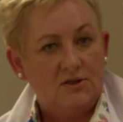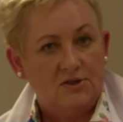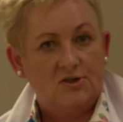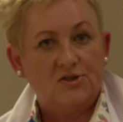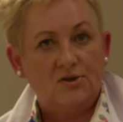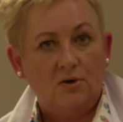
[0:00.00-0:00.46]

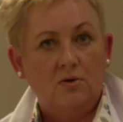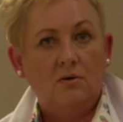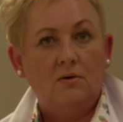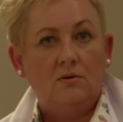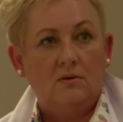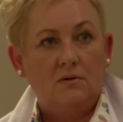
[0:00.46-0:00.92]

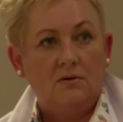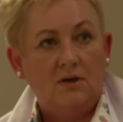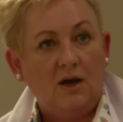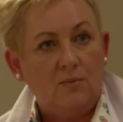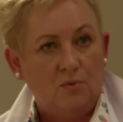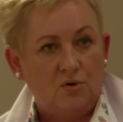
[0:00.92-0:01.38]
co,
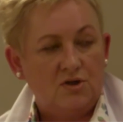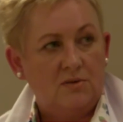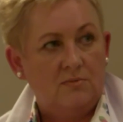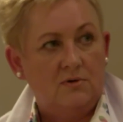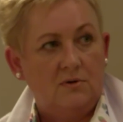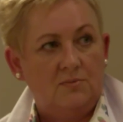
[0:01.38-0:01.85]
jak
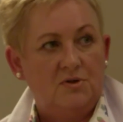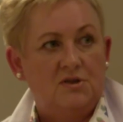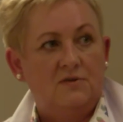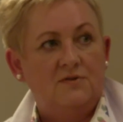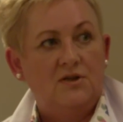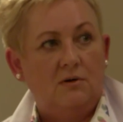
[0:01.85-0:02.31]
możemy
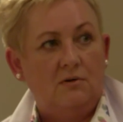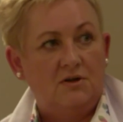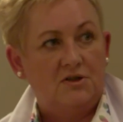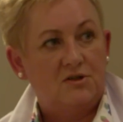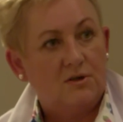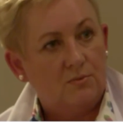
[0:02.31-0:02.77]

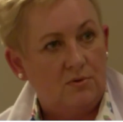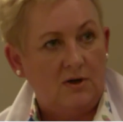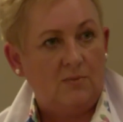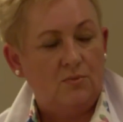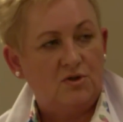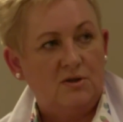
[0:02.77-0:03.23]
przeciwdziałać, co,
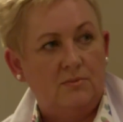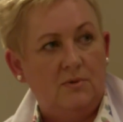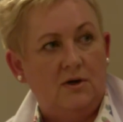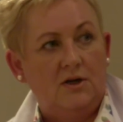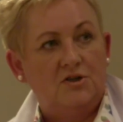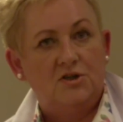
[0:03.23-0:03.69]
jak możemy
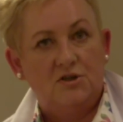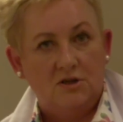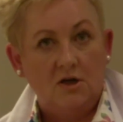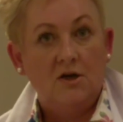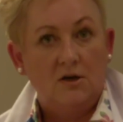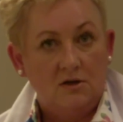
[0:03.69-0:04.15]
leczyć,
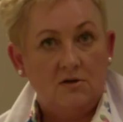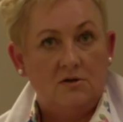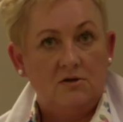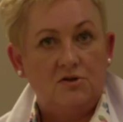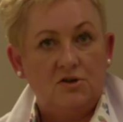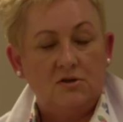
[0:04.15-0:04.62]

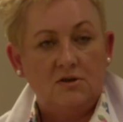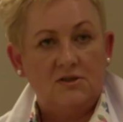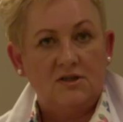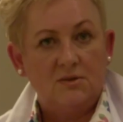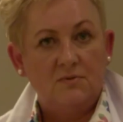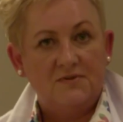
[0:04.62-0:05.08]
czy
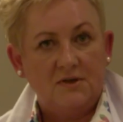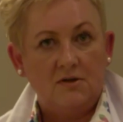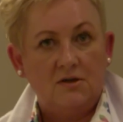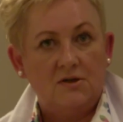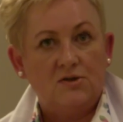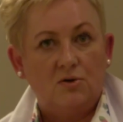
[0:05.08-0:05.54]
jesteśmy w
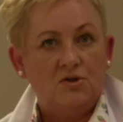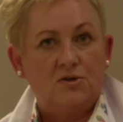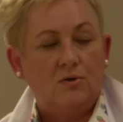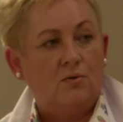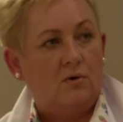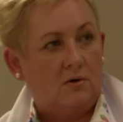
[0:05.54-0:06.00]
stanie coś z
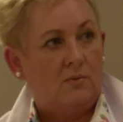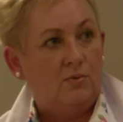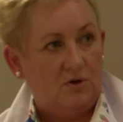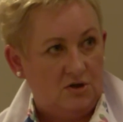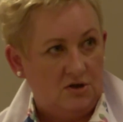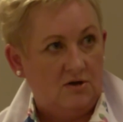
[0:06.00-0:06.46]
tą chorobą,
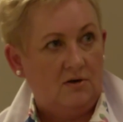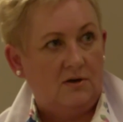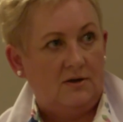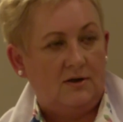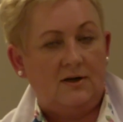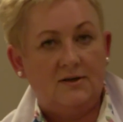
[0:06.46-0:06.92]
jeżeli ona
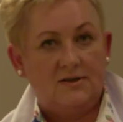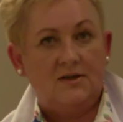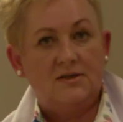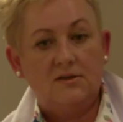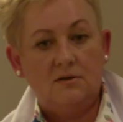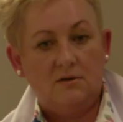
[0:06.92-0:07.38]
taka
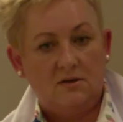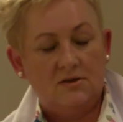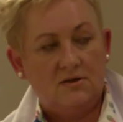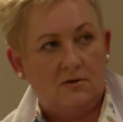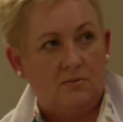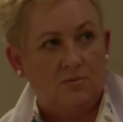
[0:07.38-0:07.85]
zaistnieje,
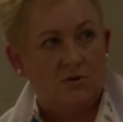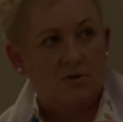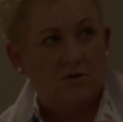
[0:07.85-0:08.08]
zrobić.